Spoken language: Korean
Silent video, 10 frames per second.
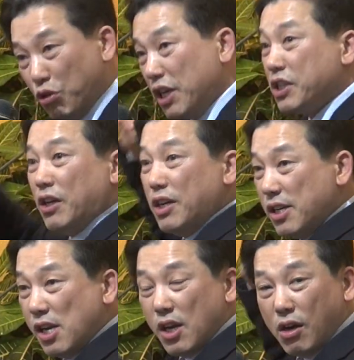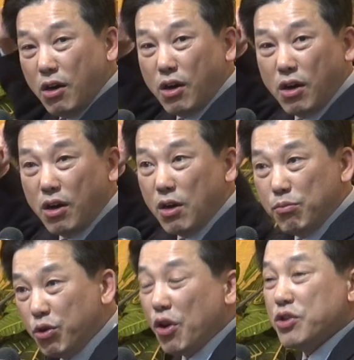유월절, 어,
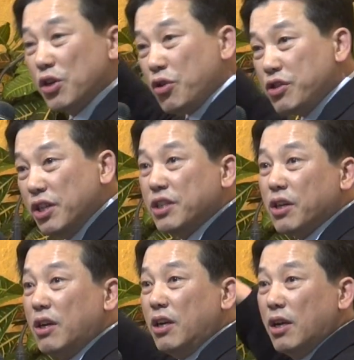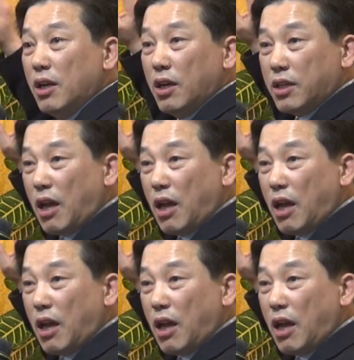무교절, 초실절,